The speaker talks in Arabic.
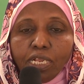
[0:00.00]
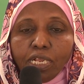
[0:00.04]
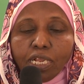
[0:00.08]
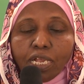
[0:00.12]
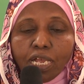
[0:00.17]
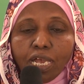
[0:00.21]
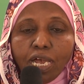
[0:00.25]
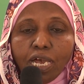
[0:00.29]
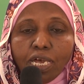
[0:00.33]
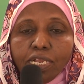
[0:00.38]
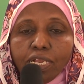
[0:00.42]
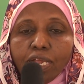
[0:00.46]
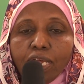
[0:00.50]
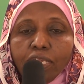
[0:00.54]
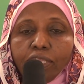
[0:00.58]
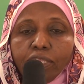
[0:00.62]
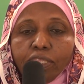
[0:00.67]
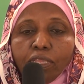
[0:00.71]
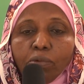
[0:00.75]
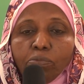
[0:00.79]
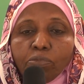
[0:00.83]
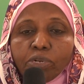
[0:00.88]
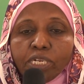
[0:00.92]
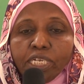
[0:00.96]
كان
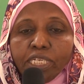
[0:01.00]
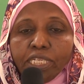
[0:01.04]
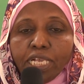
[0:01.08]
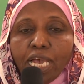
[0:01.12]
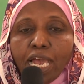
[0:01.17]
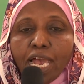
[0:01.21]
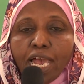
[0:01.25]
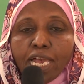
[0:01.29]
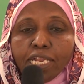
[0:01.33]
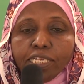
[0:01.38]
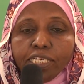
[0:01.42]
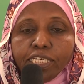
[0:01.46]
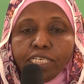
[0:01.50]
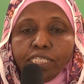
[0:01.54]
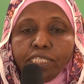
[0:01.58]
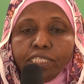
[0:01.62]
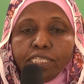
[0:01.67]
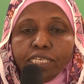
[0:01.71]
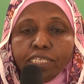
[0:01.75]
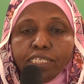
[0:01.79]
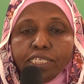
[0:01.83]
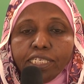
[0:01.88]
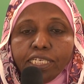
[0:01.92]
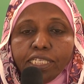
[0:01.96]
التمريض عالي
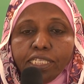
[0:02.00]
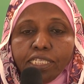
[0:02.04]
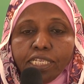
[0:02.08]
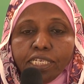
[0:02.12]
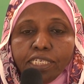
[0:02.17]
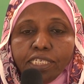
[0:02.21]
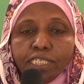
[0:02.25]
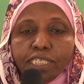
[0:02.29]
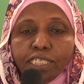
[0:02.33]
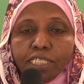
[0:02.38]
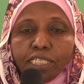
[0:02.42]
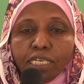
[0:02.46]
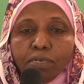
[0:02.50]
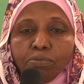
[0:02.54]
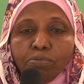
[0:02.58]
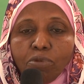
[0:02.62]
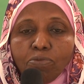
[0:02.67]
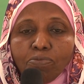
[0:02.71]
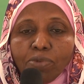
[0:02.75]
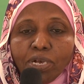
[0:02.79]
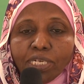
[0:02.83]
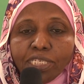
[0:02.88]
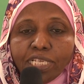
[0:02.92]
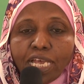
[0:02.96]
جدا جدا جدا
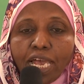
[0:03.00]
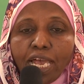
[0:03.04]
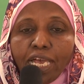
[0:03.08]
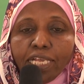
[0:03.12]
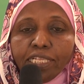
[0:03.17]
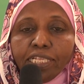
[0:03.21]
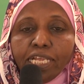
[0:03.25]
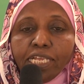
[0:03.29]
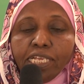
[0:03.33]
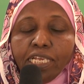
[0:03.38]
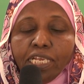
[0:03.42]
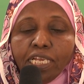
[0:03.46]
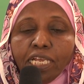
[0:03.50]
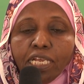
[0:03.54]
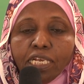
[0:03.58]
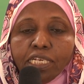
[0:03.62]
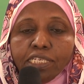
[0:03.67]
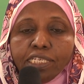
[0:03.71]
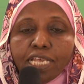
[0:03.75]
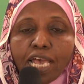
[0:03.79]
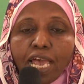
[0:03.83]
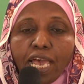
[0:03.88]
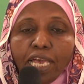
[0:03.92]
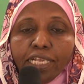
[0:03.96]
مما ساعدني
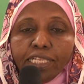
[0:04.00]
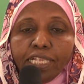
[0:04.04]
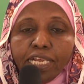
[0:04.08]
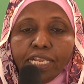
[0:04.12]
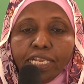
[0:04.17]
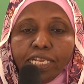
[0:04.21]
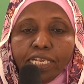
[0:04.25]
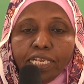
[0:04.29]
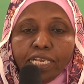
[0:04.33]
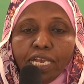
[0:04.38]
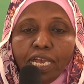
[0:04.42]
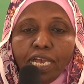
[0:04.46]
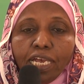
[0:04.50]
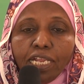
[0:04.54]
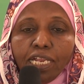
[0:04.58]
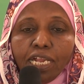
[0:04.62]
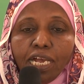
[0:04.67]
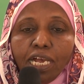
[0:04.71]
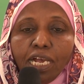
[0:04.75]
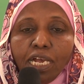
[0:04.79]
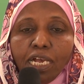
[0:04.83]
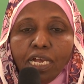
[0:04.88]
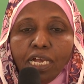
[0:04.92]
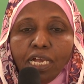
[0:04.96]
ساعدني
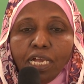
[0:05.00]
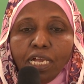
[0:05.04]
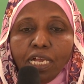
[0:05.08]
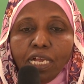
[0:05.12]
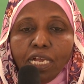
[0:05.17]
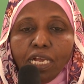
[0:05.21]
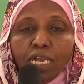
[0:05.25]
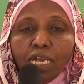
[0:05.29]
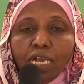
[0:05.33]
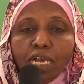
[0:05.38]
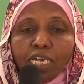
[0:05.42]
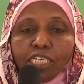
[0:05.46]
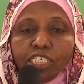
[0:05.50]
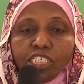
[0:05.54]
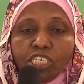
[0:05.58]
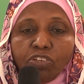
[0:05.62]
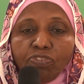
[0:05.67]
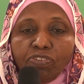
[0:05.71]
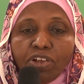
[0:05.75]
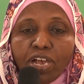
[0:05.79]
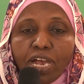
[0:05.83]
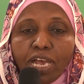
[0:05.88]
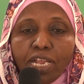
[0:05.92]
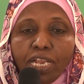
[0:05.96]
على
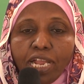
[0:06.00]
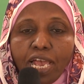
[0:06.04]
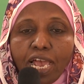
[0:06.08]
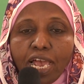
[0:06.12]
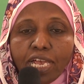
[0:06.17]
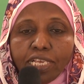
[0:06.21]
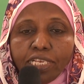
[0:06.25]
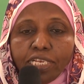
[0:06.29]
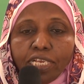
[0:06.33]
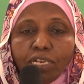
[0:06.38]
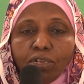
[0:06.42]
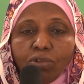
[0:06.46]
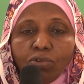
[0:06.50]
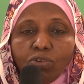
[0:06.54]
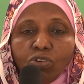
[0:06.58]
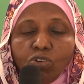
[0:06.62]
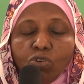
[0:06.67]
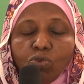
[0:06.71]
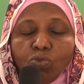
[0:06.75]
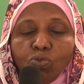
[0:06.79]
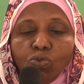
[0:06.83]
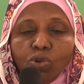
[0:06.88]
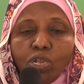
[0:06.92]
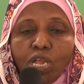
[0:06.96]
الشفاء العاجل
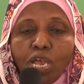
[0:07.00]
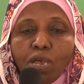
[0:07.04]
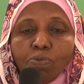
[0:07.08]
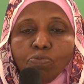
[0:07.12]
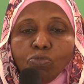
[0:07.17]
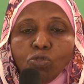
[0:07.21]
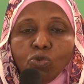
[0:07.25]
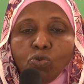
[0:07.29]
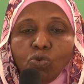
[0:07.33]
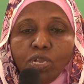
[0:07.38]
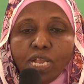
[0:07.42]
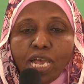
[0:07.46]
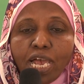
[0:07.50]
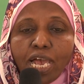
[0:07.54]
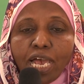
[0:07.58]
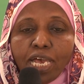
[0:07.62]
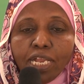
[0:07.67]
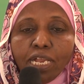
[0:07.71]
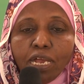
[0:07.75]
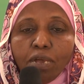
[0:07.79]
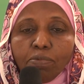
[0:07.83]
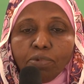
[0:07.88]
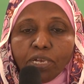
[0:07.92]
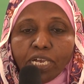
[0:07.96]
والحمد لله
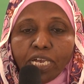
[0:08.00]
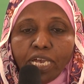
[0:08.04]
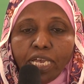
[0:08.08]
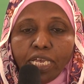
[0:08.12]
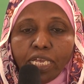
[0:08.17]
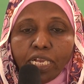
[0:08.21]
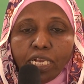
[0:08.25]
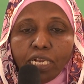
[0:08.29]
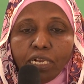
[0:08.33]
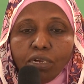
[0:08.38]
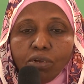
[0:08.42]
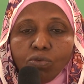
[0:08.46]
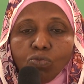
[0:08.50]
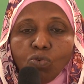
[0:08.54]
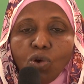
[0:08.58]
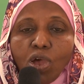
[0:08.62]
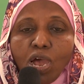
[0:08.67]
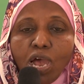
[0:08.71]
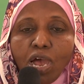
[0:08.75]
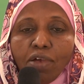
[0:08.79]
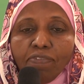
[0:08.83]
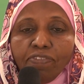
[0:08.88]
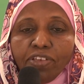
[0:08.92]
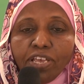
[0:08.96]
أنا بخير
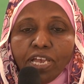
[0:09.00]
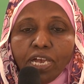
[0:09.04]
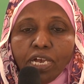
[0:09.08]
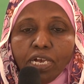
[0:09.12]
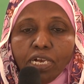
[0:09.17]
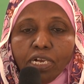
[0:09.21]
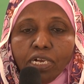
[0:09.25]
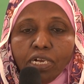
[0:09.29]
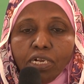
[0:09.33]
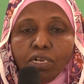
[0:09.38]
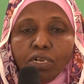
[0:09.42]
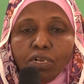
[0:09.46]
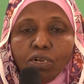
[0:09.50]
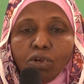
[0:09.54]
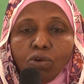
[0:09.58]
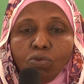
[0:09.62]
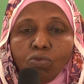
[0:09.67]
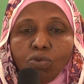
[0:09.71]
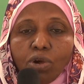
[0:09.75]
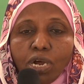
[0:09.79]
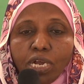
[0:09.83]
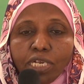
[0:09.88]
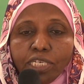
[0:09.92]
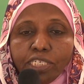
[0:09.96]
وعافية
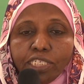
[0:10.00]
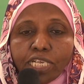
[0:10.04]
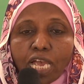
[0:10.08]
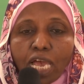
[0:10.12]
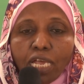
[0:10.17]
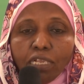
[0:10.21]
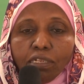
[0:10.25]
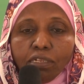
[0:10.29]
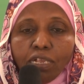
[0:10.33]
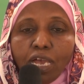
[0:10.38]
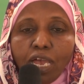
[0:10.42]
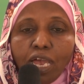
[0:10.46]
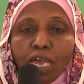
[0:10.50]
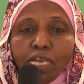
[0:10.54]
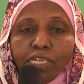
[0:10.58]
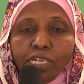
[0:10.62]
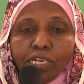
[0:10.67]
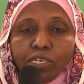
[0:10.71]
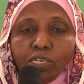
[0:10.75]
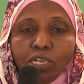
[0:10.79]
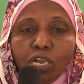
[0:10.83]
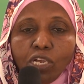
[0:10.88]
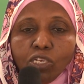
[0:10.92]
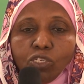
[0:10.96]
وإن شاء الله
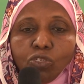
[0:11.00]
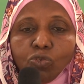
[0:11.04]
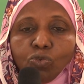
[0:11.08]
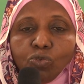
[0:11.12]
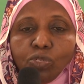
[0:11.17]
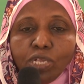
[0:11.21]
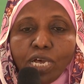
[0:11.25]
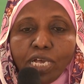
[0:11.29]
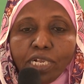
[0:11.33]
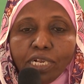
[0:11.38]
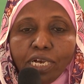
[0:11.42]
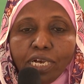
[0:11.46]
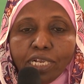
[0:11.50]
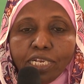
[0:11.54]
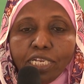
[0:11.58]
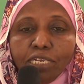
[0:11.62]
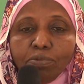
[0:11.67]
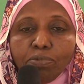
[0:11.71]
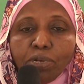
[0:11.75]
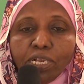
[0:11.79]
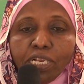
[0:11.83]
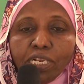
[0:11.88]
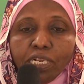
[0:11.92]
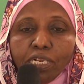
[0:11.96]
حنرجع السودان
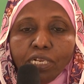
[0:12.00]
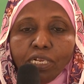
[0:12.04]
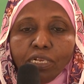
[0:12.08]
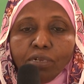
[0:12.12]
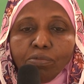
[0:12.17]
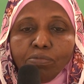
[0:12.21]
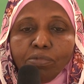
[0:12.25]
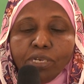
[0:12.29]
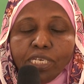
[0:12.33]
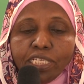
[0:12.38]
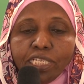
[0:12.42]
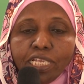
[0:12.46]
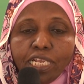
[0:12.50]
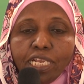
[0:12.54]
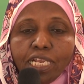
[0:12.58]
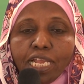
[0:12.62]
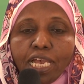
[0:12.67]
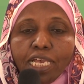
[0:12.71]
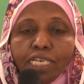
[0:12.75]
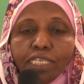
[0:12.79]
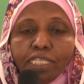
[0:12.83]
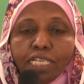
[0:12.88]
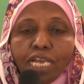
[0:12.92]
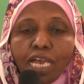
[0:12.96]
غريبا بإذن
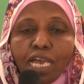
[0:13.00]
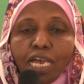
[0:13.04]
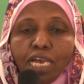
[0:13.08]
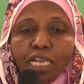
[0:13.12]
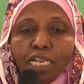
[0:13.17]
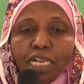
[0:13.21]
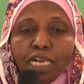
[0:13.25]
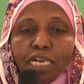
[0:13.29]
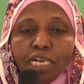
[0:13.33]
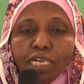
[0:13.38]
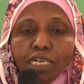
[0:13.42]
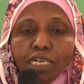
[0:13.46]
الله تعالى